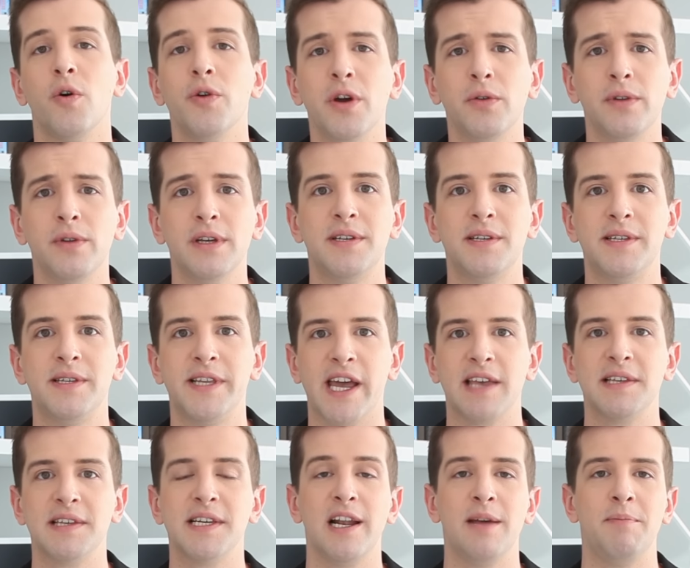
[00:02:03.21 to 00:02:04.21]
a união desses
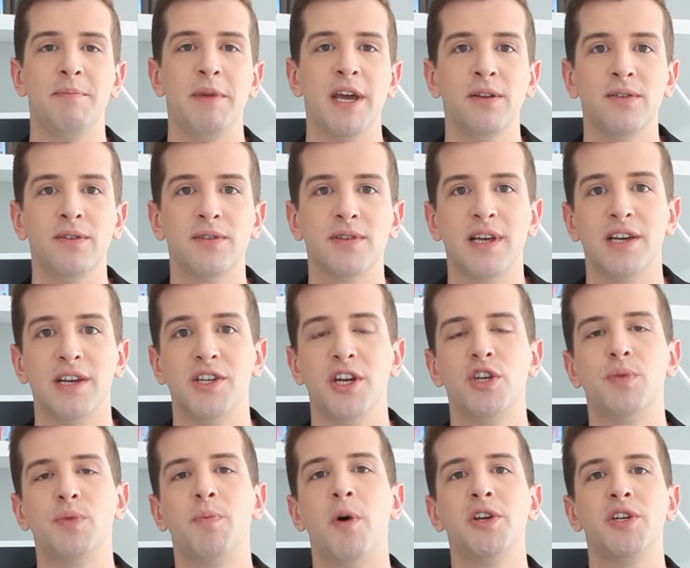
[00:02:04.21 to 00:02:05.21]
três elementos, a
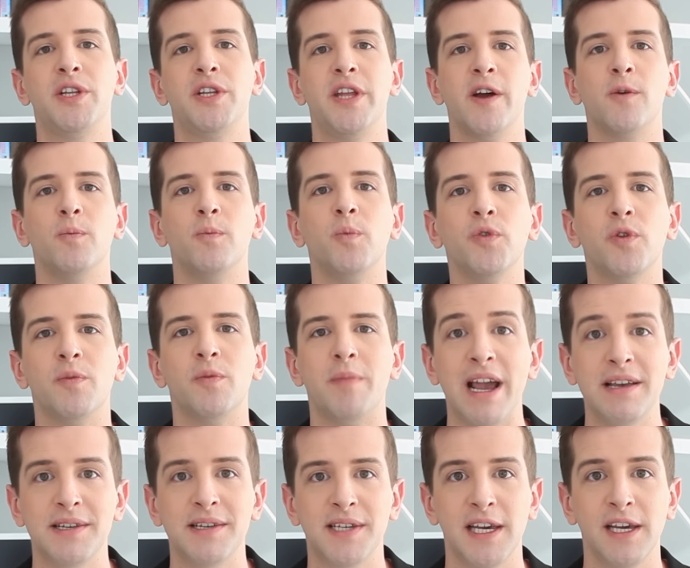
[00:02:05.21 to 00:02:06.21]
gente pode ter um mundo
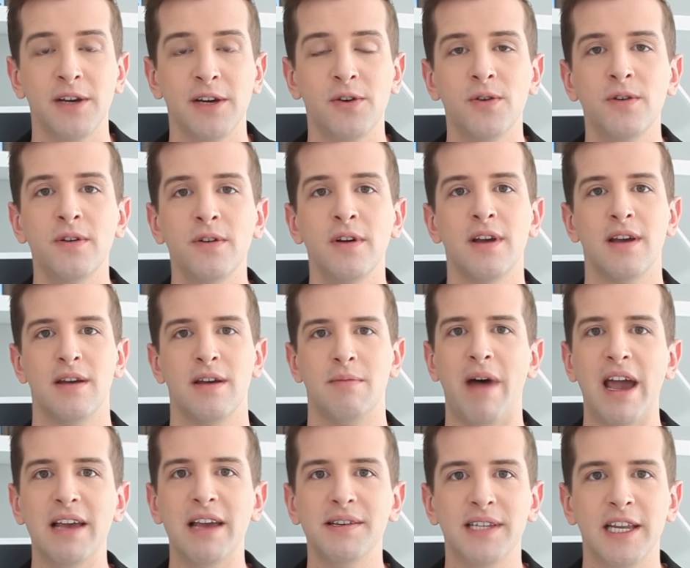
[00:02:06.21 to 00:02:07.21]
mais rico,
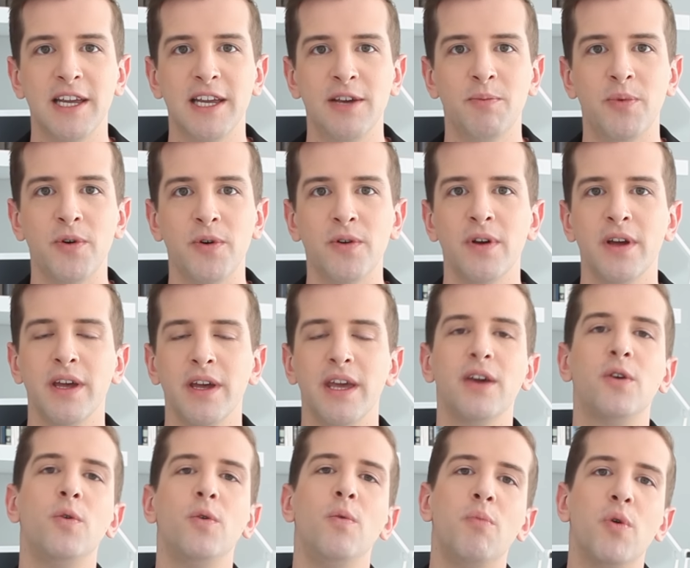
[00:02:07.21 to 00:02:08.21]
mais limpo
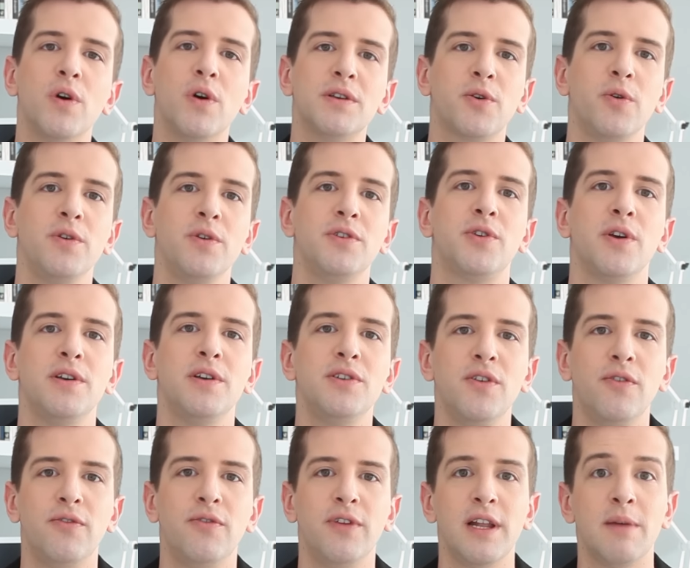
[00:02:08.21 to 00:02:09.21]
e com boas condições
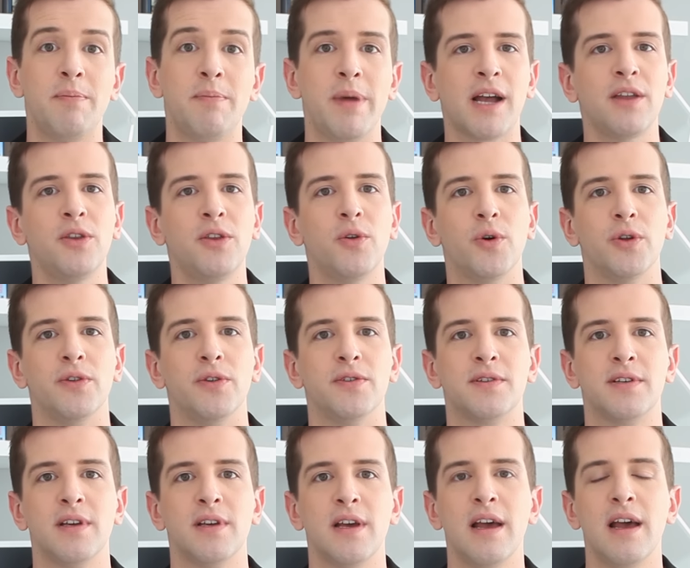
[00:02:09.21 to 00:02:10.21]
de vida para
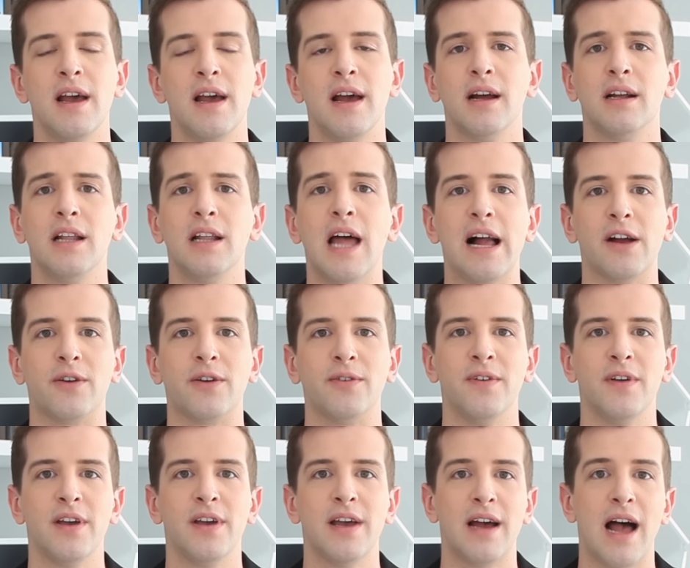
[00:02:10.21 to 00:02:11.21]
todos. Claro,
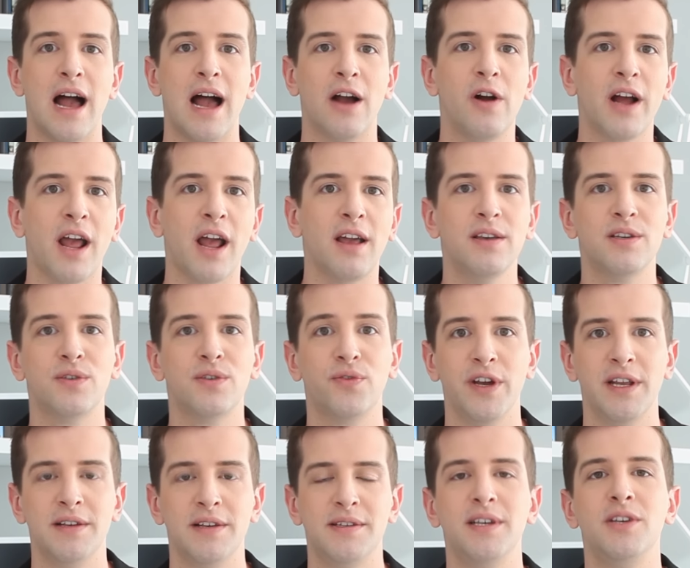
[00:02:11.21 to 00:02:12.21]
agora que isso
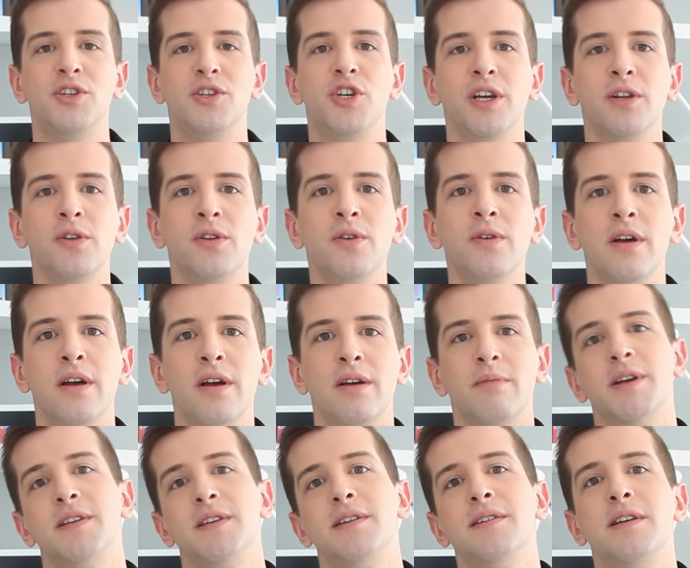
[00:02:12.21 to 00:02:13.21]
foi decidido,
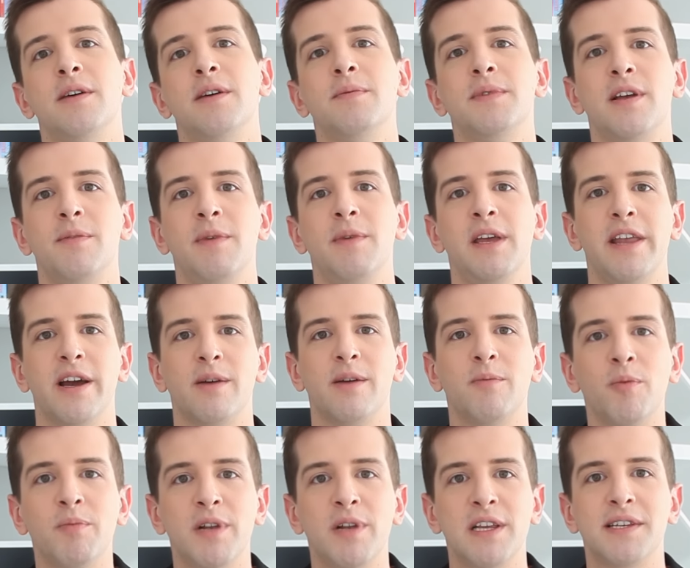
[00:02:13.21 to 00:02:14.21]
precisamos também ter a
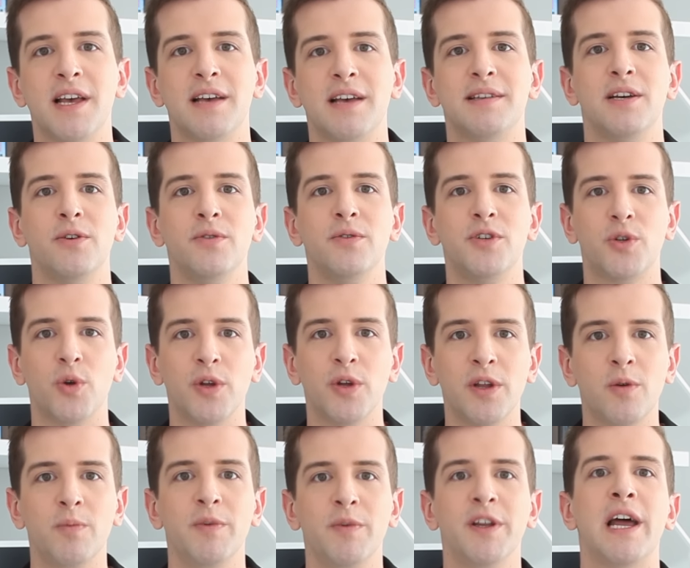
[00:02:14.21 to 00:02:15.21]
mobilização de
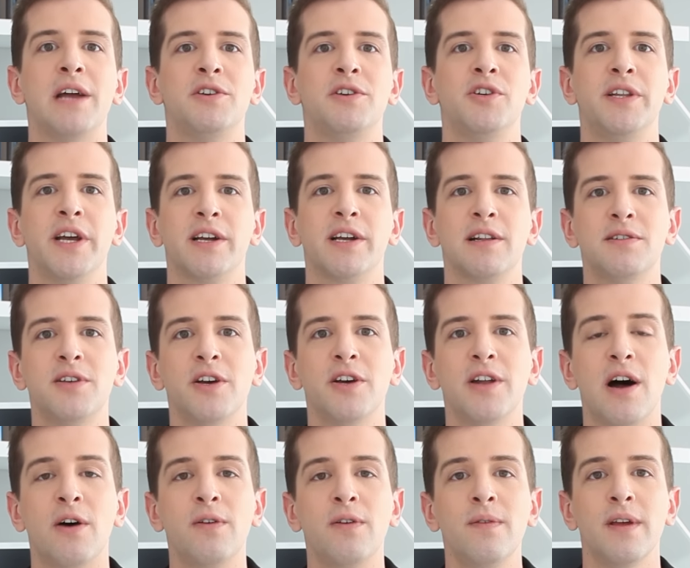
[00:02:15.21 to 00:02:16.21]
toda a comunidade
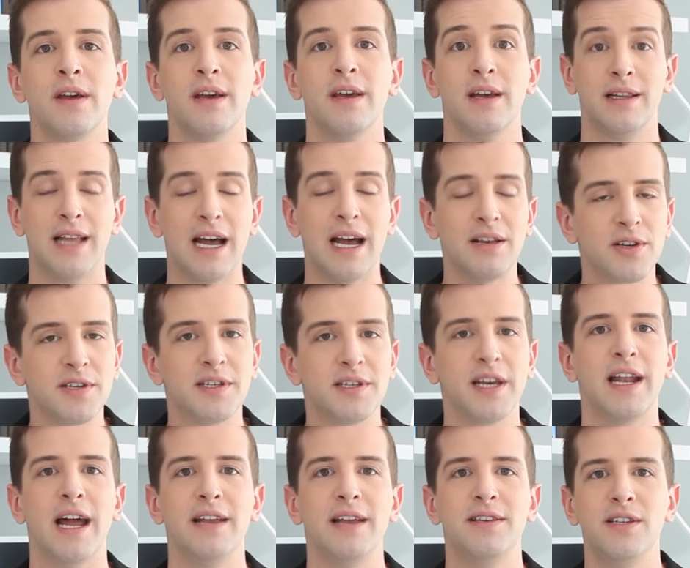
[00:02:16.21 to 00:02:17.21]
internacional, da
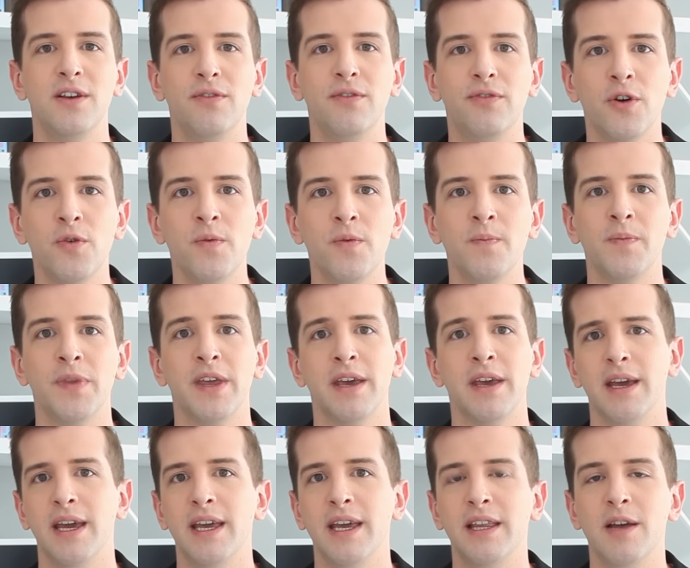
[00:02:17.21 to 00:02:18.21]
sociedade civil
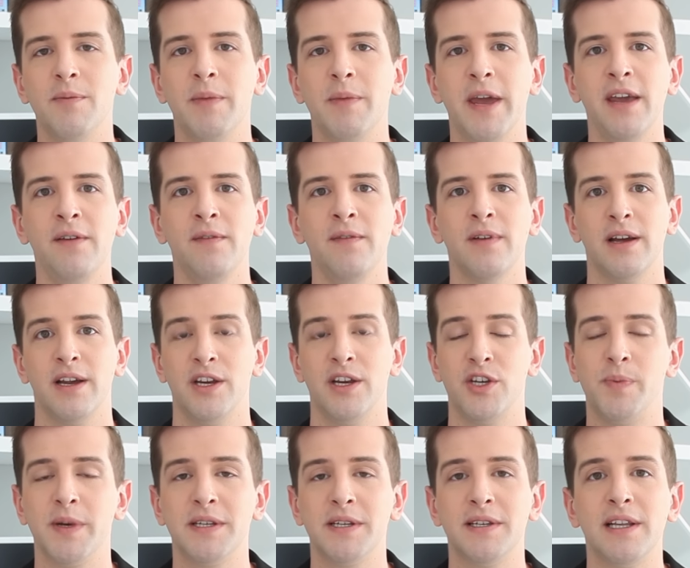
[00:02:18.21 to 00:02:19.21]
e também a
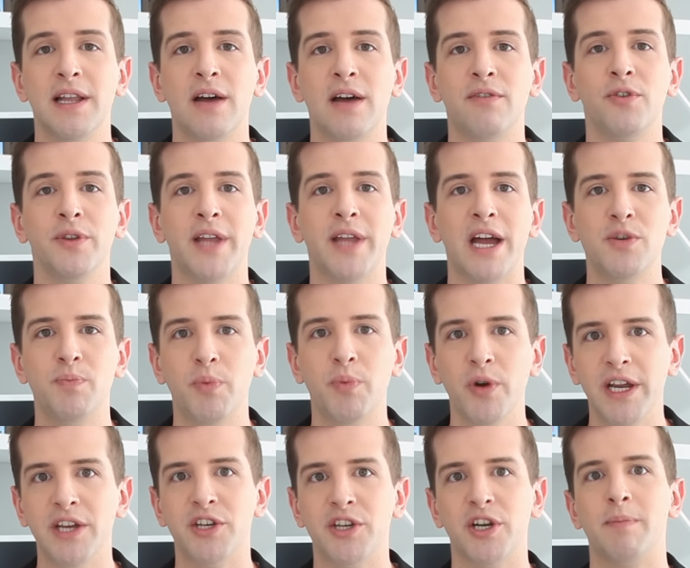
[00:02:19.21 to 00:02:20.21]
gente precisa da vontade
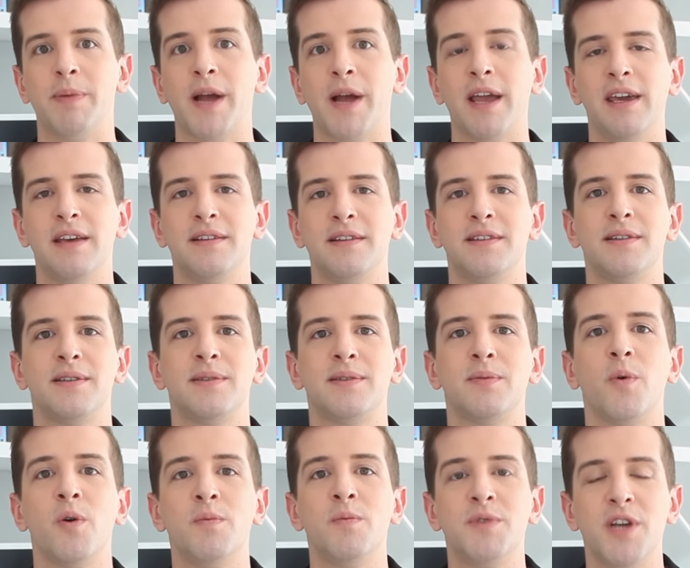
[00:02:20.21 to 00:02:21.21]
política para que
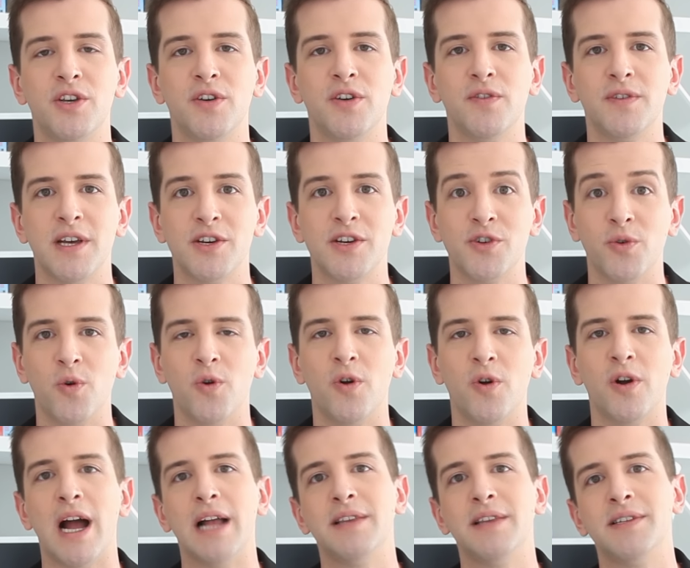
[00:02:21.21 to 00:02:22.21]
esses objetivos sejam
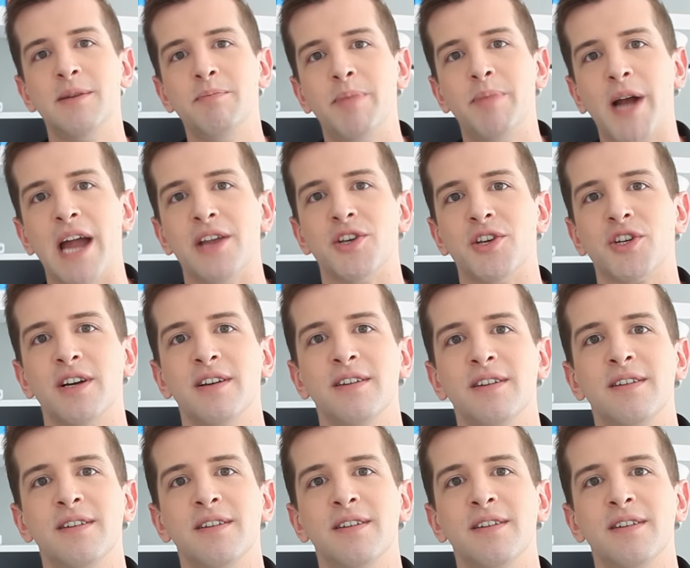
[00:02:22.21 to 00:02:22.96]
colocados em prática.